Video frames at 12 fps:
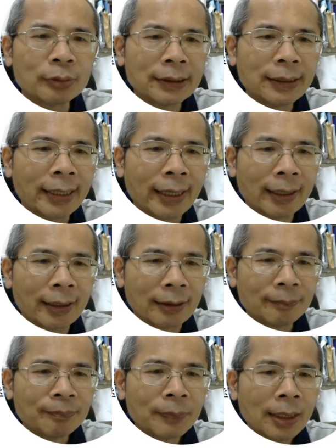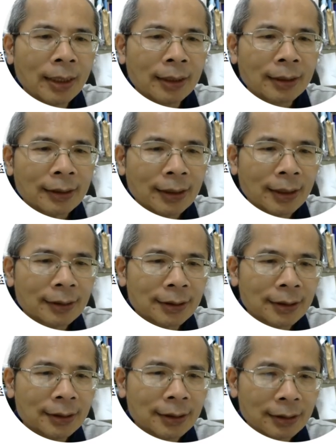一样啊。那第二十
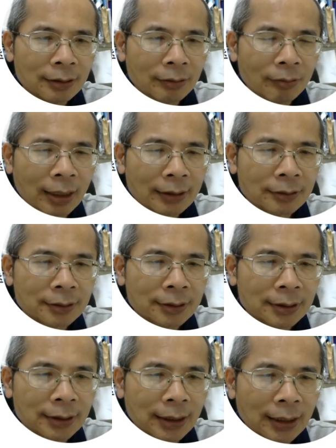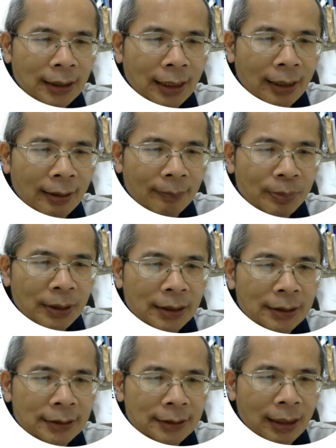一题的话就是那个
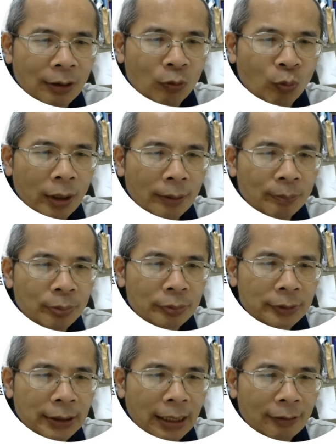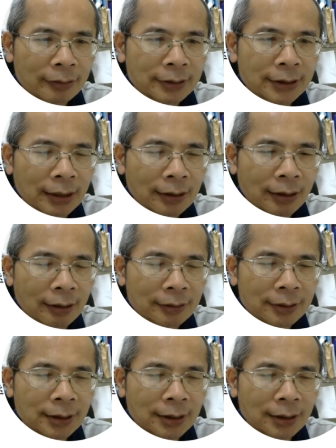避险尾部调整
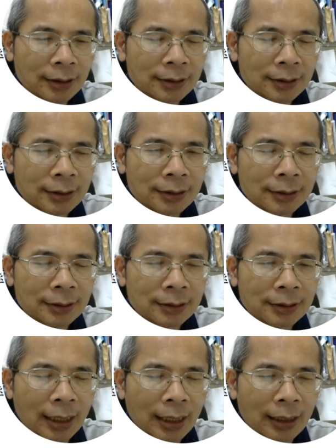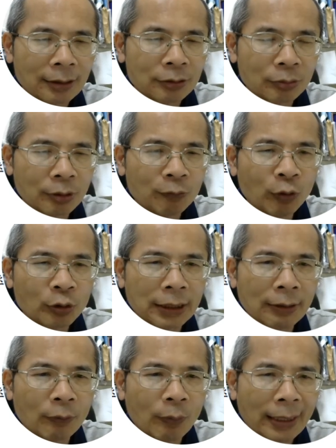哈，这个是呃属于风
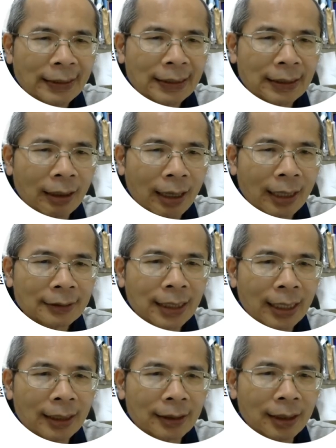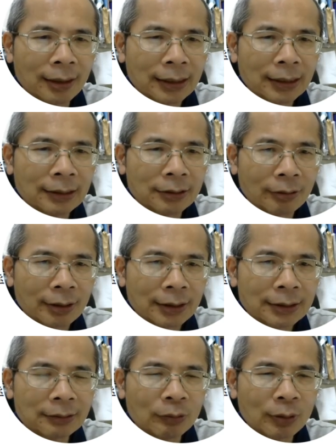险管理啊，在二二零一九年
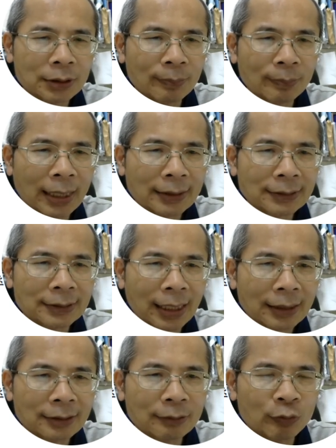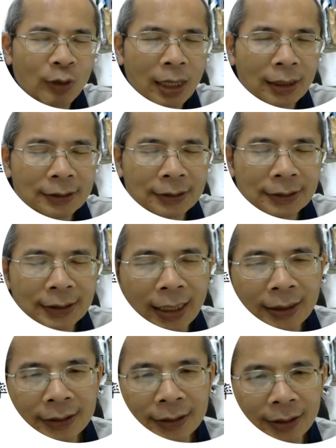四月十八日它是放
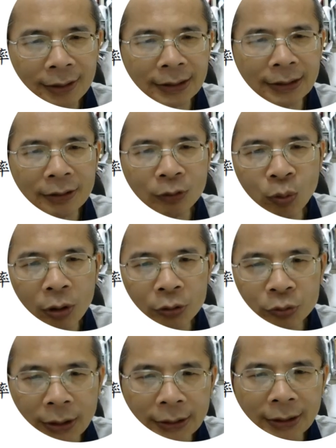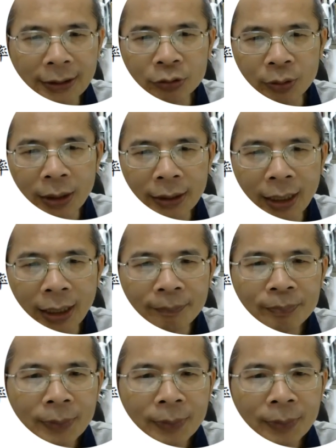在这个期货选择权啊。